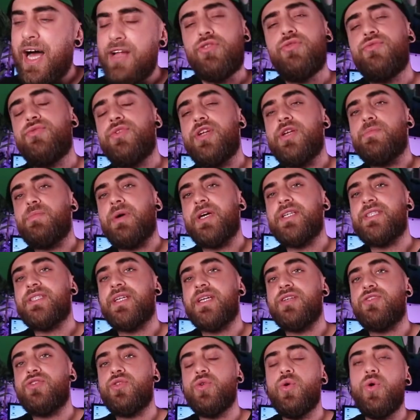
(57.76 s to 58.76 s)
as-tu vu les
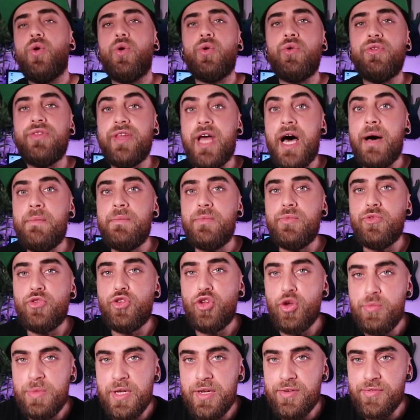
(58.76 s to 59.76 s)
prestations au NAM
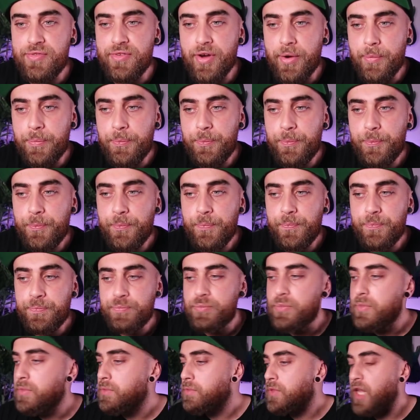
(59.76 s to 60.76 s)
2020
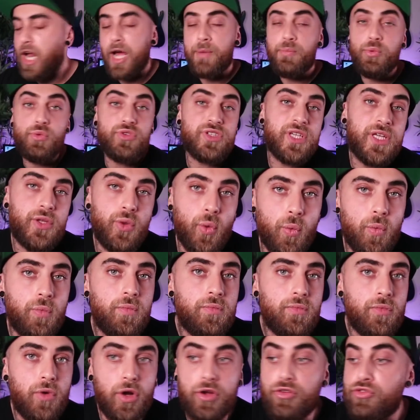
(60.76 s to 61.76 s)
La réponse est non.
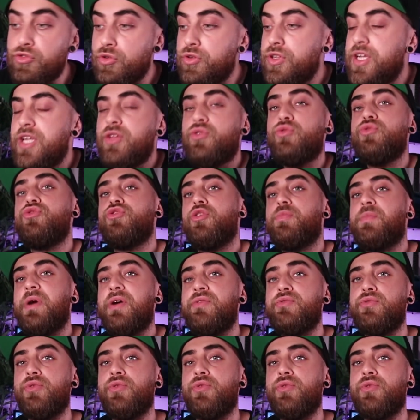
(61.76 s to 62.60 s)
Euh, je ne l'ai toujours pas